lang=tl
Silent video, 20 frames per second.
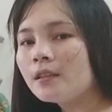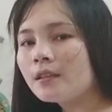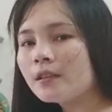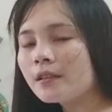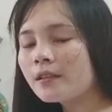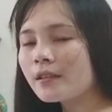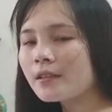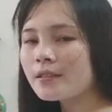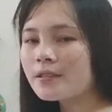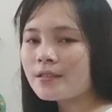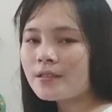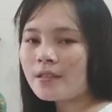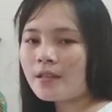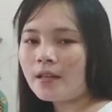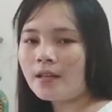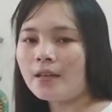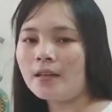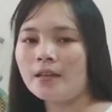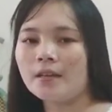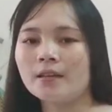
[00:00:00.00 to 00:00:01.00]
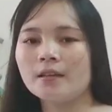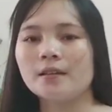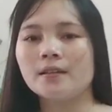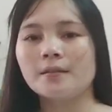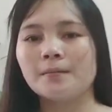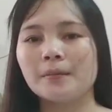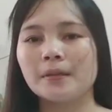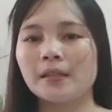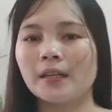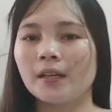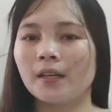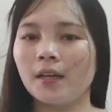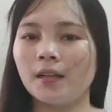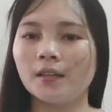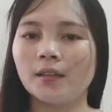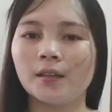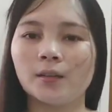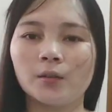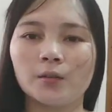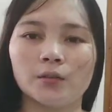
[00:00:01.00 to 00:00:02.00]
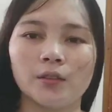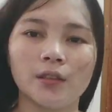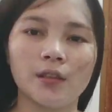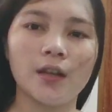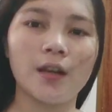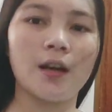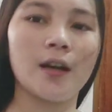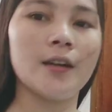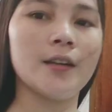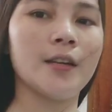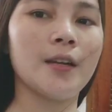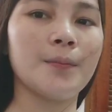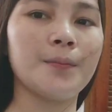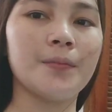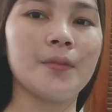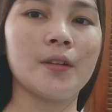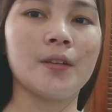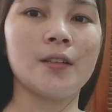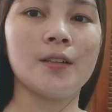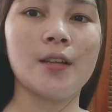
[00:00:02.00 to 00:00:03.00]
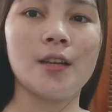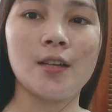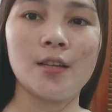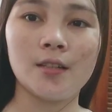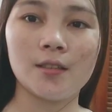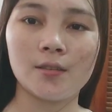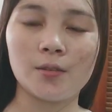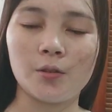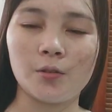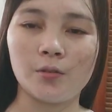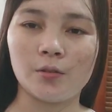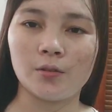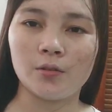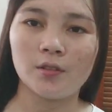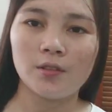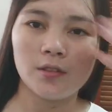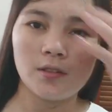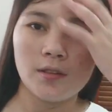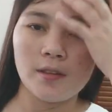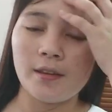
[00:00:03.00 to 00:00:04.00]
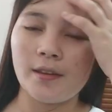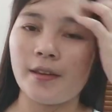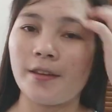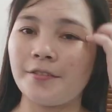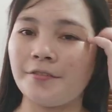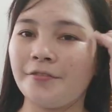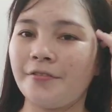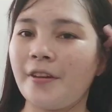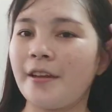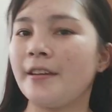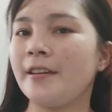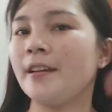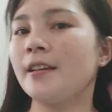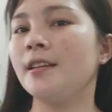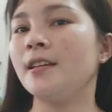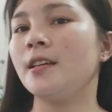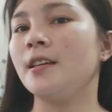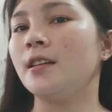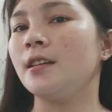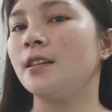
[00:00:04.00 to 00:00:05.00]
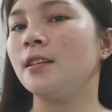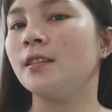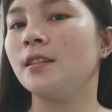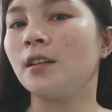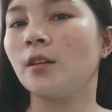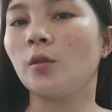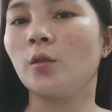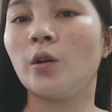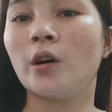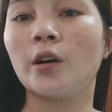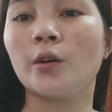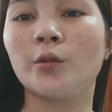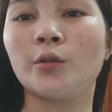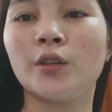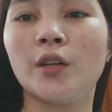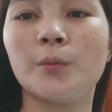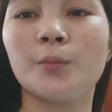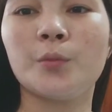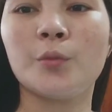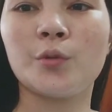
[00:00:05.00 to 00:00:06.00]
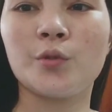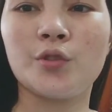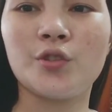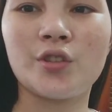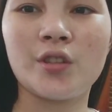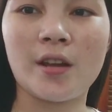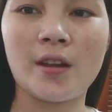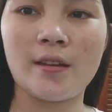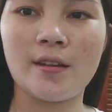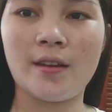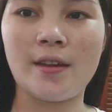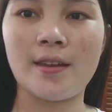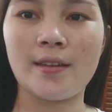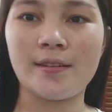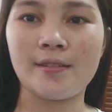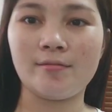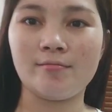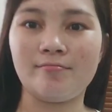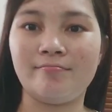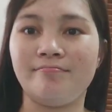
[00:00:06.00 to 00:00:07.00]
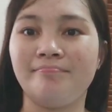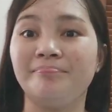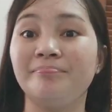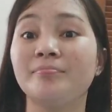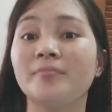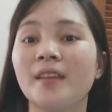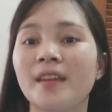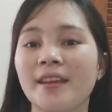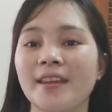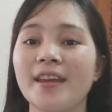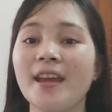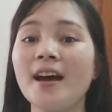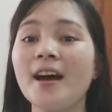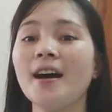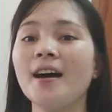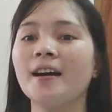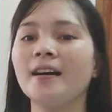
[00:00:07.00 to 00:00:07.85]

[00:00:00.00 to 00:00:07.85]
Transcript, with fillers: kasi tagal na akong naghahanap ng ganito. And finally, nakuha ko na po siya. And yeah,